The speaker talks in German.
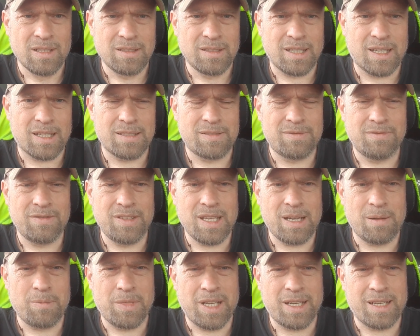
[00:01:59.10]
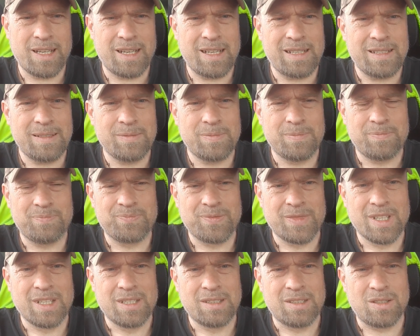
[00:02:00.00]
dass wir Männer
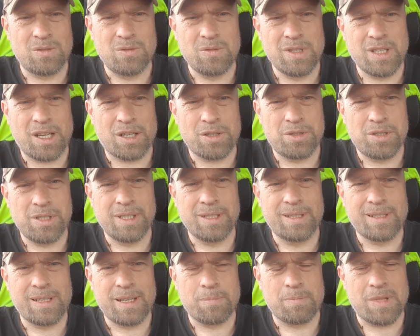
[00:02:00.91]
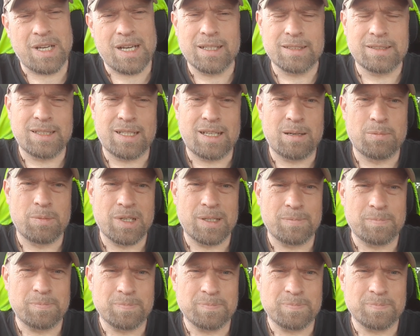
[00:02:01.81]
den Unterschied gemacht haben